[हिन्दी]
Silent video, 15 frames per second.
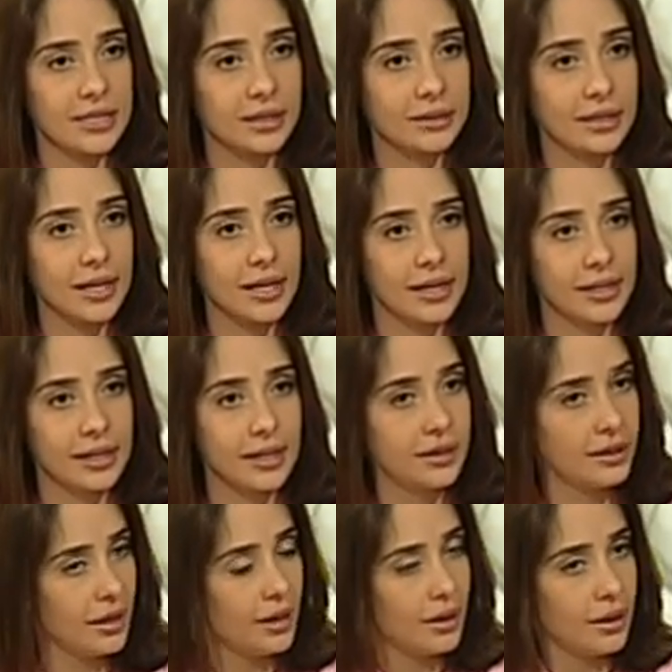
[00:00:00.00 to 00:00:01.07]
सकते हैं लेकिन
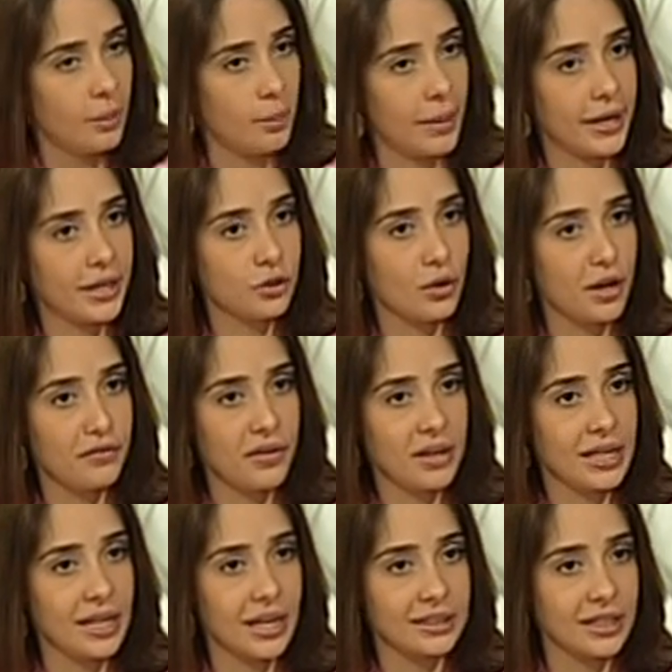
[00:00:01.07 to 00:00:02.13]
मैंने तो एफ
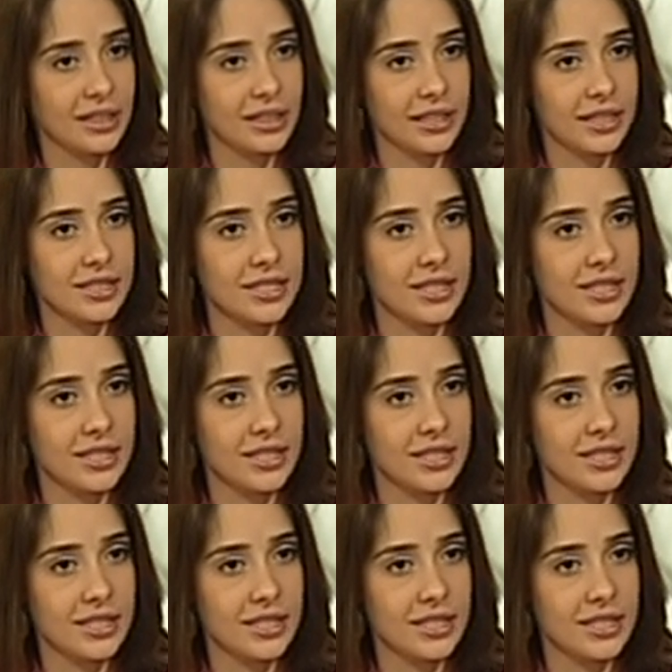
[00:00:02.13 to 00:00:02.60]
किया था कनेड से